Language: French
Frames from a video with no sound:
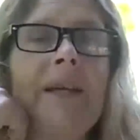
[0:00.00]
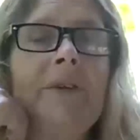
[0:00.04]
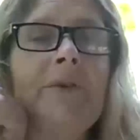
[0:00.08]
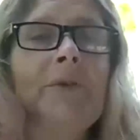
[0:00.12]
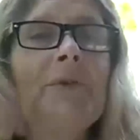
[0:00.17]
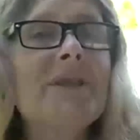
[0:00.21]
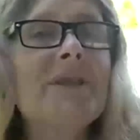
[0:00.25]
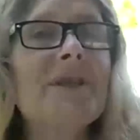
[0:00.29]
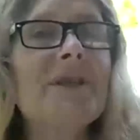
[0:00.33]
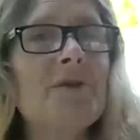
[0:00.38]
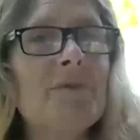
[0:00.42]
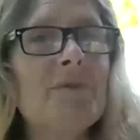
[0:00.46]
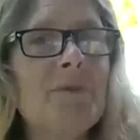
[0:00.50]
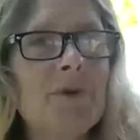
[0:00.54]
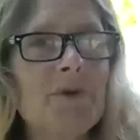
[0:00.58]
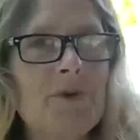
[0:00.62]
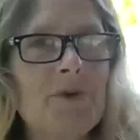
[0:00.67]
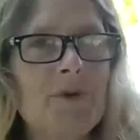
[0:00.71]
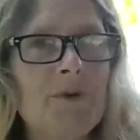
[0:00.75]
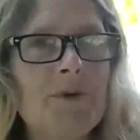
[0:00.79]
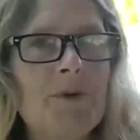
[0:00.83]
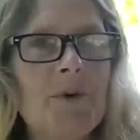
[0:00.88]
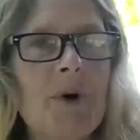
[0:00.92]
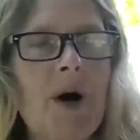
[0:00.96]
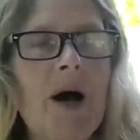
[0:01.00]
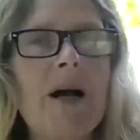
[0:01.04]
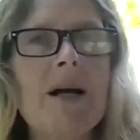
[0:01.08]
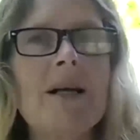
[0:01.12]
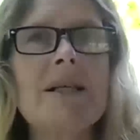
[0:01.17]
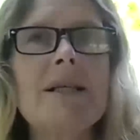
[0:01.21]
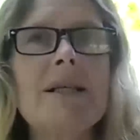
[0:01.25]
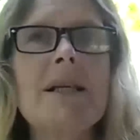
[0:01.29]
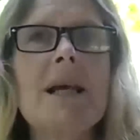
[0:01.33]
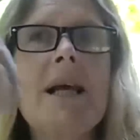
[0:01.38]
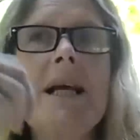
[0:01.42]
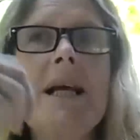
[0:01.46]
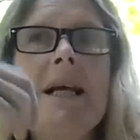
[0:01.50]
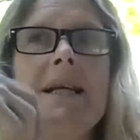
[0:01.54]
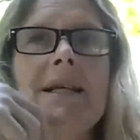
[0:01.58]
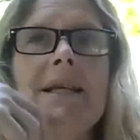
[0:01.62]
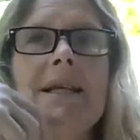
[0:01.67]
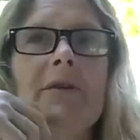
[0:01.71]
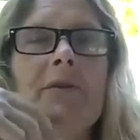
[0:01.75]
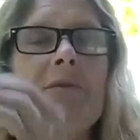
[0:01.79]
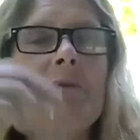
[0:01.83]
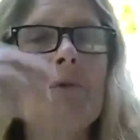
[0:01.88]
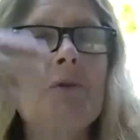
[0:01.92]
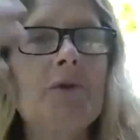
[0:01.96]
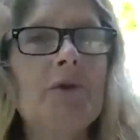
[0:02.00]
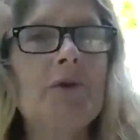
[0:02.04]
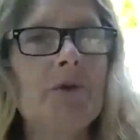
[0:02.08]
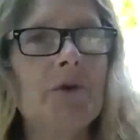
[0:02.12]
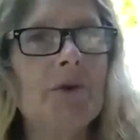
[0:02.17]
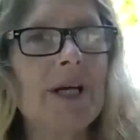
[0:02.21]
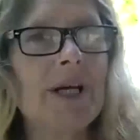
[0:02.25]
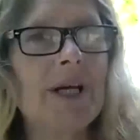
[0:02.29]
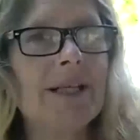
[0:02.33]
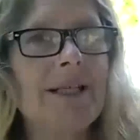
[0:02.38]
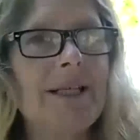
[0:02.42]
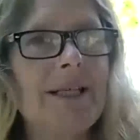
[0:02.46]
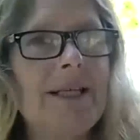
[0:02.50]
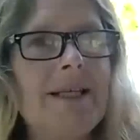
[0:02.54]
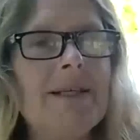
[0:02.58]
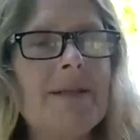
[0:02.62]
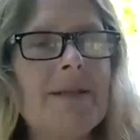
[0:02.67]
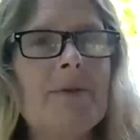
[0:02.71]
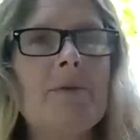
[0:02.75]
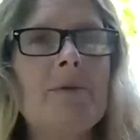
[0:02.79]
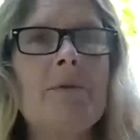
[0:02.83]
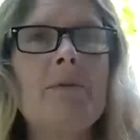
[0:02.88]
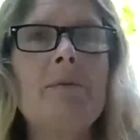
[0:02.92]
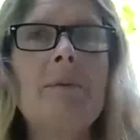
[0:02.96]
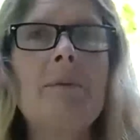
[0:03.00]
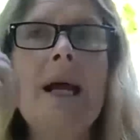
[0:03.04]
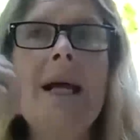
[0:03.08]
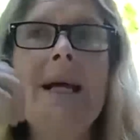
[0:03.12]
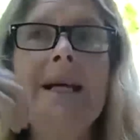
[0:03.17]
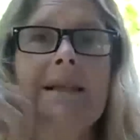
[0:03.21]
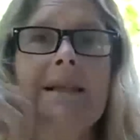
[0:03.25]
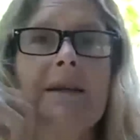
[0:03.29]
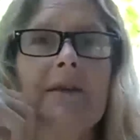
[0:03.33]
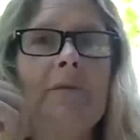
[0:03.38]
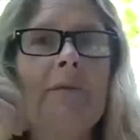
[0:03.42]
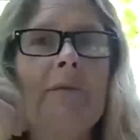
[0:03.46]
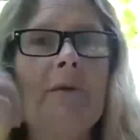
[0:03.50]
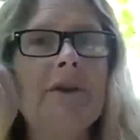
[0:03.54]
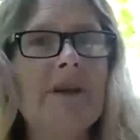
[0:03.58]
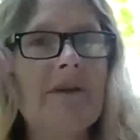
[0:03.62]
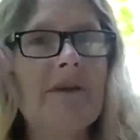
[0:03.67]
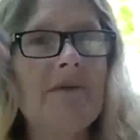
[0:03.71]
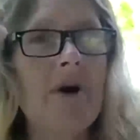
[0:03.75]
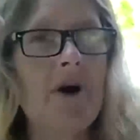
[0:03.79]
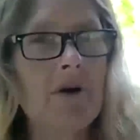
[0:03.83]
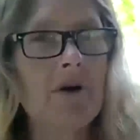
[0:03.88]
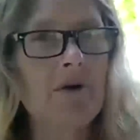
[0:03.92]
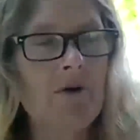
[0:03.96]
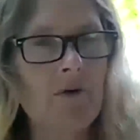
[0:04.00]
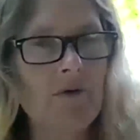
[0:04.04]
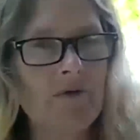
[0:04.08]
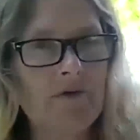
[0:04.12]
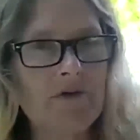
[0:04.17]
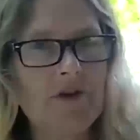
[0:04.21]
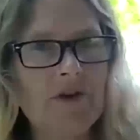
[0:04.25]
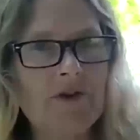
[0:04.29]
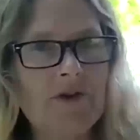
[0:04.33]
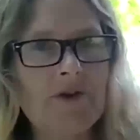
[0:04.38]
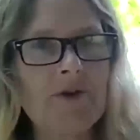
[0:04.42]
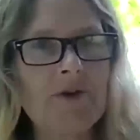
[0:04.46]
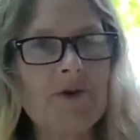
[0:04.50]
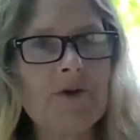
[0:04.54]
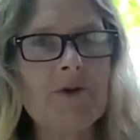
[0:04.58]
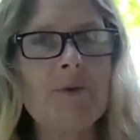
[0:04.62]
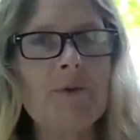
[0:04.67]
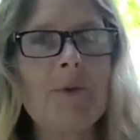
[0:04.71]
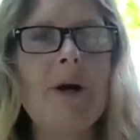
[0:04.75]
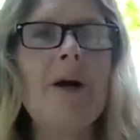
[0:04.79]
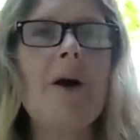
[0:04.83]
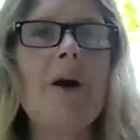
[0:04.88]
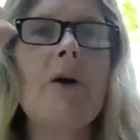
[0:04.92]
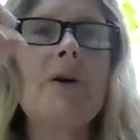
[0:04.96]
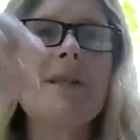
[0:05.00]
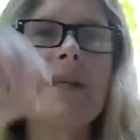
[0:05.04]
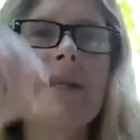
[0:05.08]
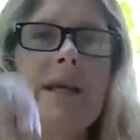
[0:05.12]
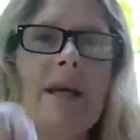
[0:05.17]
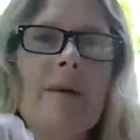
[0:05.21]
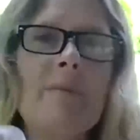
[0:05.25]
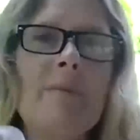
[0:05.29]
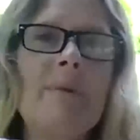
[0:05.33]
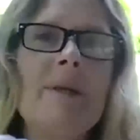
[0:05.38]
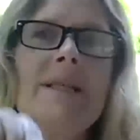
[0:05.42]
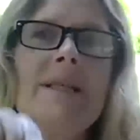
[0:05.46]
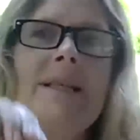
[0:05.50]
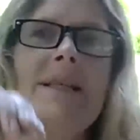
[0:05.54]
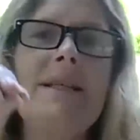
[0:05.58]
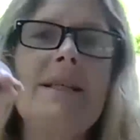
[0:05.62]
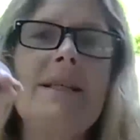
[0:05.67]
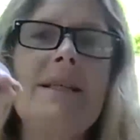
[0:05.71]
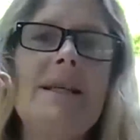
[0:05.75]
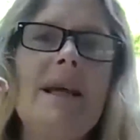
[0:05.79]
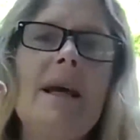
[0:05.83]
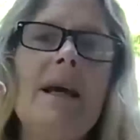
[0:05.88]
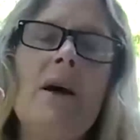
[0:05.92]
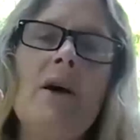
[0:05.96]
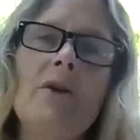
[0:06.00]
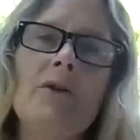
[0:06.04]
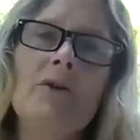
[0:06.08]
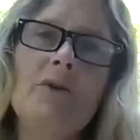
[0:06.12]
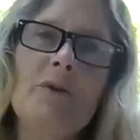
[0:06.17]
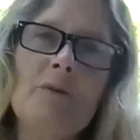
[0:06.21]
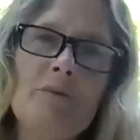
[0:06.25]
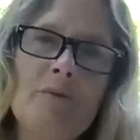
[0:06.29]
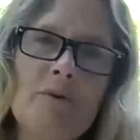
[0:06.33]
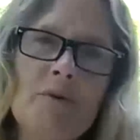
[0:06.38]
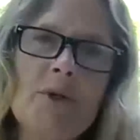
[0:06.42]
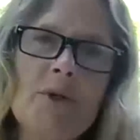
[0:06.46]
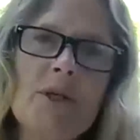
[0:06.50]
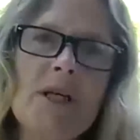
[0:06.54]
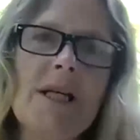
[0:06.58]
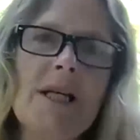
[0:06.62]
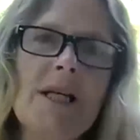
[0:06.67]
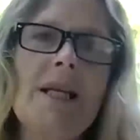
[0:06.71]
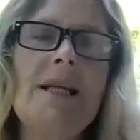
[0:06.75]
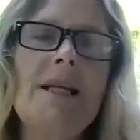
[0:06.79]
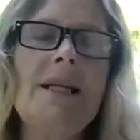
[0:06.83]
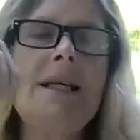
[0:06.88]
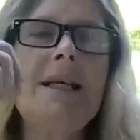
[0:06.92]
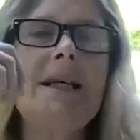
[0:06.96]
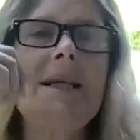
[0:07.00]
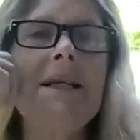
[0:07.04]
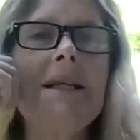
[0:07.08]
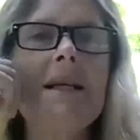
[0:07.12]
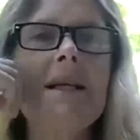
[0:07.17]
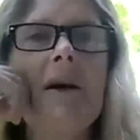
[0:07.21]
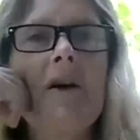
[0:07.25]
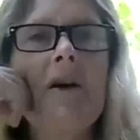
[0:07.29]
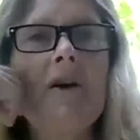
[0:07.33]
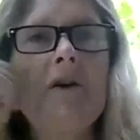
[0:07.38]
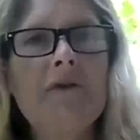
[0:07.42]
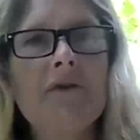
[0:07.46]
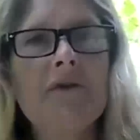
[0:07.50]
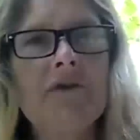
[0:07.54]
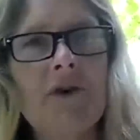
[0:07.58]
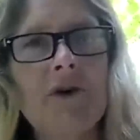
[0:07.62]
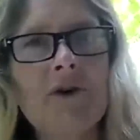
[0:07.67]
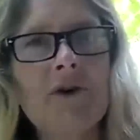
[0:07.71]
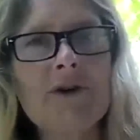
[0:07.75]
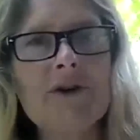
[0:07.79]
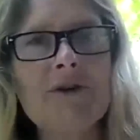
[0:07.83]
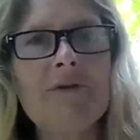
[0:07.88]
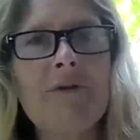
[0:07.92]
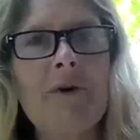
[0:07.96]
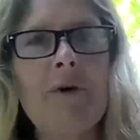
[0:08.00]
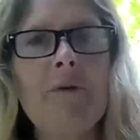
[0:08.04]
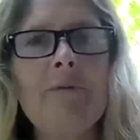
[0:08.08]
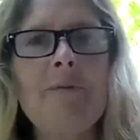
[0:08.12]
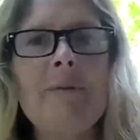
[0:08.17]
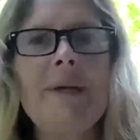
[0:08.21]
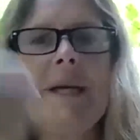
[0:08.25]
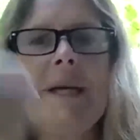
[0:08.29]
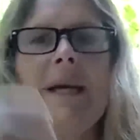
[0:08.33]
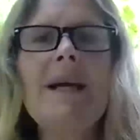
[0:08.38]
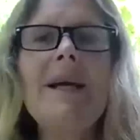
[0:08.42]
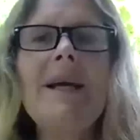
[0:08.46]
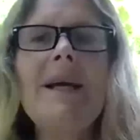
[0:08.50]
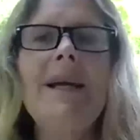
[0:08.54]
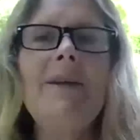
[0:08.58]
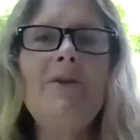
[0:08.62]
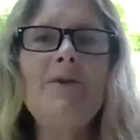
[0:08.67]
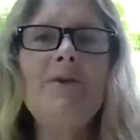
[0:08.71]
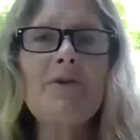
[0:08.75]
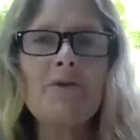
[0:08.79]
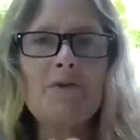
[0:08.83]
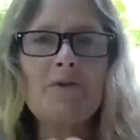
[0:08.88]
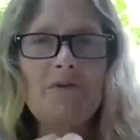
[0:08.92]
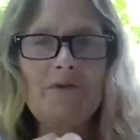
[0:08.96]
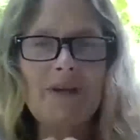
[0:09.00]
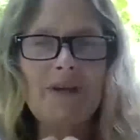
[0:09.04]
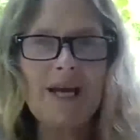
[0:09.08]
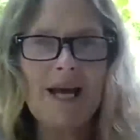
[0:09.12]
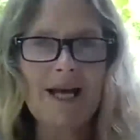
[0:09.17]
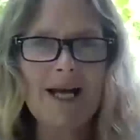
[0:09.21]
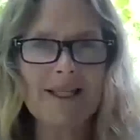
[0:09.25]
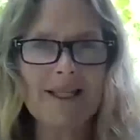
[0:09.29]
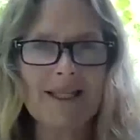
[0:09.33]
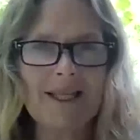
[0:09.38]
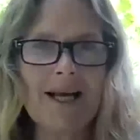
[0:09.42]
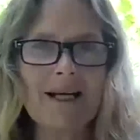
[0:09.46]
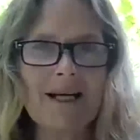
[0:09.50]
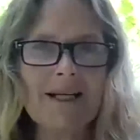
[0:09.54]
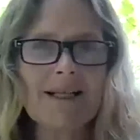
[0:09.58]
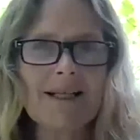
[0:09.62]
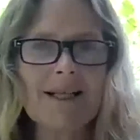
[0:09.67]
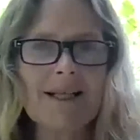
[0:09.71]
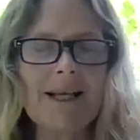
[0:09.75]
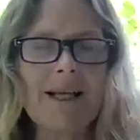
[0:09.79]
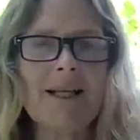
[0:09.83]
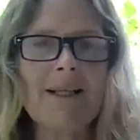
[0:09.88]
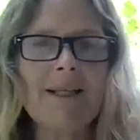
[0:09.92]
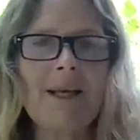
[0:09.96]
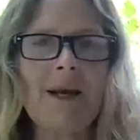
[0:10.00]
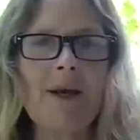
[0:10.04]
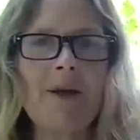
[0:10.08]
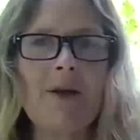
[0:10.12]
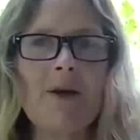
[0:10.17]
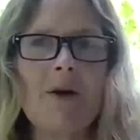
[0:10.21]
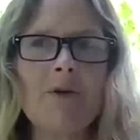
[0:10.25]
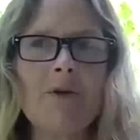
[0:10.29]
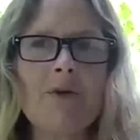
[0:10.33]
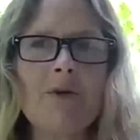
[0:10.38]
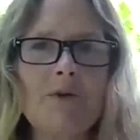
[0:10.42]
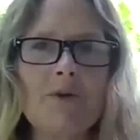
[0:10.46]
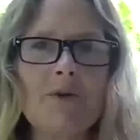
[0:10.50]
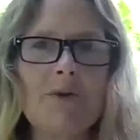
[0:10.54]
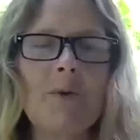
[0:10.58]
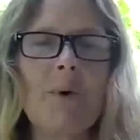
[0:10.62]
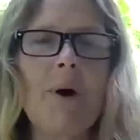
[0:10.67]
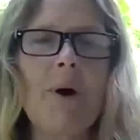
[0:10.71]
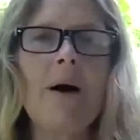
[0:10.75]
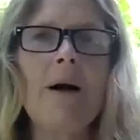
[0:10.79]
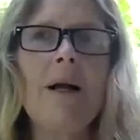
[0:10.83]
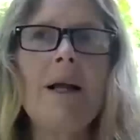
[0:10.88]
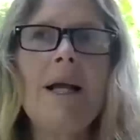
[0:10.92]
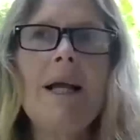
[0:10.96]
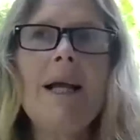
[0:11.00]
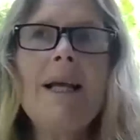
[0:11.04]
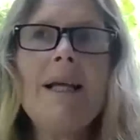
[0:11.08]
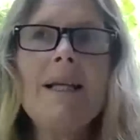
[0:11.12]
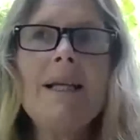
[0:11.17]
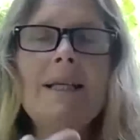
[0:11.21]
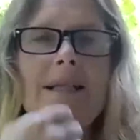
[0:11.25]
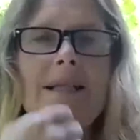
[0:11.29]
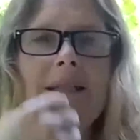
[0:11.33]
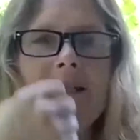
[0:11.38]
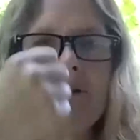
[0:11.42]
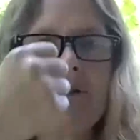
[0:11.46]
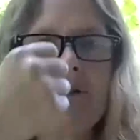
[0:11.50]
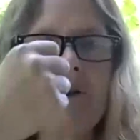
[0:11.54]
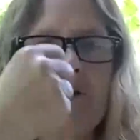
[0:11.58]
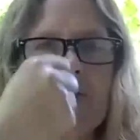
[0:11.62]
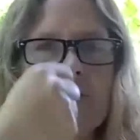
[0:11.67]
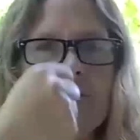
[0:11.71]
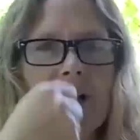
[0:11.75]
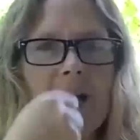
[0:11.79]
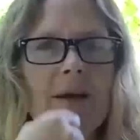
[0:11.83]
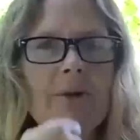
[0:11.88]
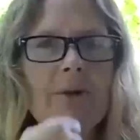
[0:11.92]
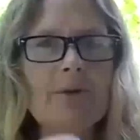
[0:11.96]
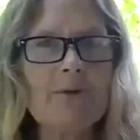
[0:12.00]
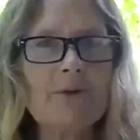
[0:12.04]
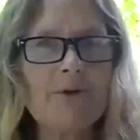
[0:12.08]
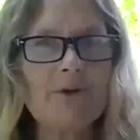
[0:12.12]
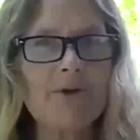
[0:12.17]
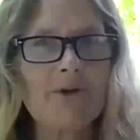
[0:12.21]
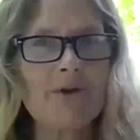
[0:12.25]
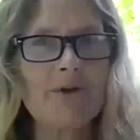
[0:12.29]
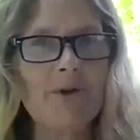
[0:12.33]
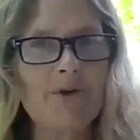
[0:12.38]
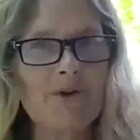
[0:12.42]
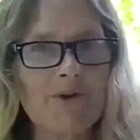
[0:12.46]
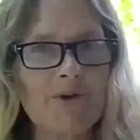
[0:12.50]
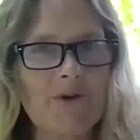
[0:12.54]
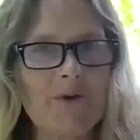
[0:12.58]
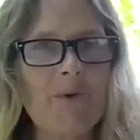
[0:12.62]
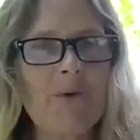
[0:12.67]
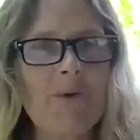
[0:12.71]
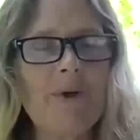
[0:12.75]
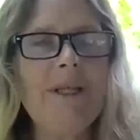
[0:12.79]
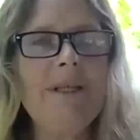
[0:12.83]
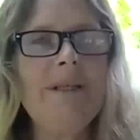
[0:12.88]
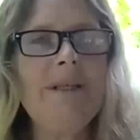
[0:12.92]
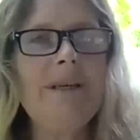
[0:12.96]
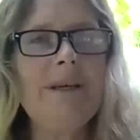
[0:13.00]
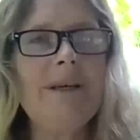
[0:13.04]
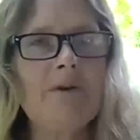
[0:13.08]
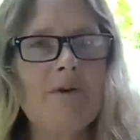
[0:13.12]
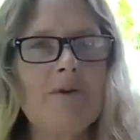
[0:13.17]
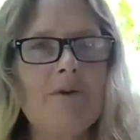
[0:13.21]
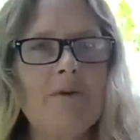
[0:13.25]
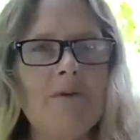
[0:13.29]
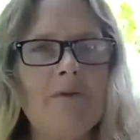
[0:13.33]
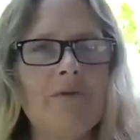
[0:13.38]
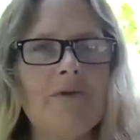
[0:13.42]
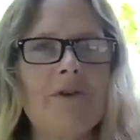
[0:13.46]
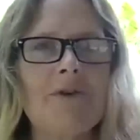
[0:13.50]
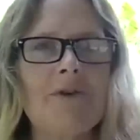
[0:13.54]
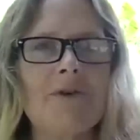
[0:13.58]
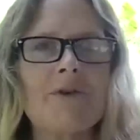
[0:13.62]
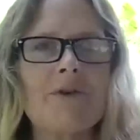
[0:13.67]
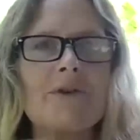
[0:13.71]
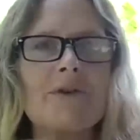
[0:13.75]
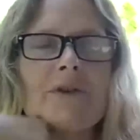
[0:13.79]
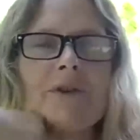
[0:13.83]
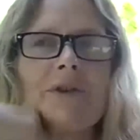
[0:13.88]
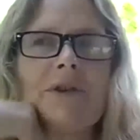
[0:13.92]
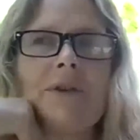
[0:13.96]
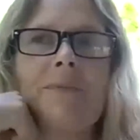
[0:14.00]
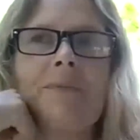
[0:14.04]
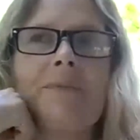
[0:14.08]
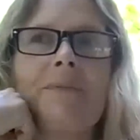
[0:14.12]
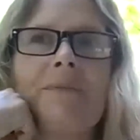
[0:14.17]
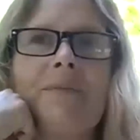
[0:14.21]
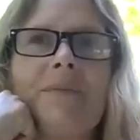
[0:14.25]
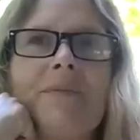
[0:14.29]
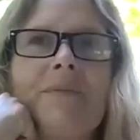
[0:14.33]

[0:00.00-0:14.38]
Et donc, ça demande du courage, ça demande de regarder les ondes, ça demande d'avoir confiance en soi, en sa capacité de bouger les lignes, de transformer et de trouver un axe à l'intérieur de soi dans lequel on se sent solide et en confiance.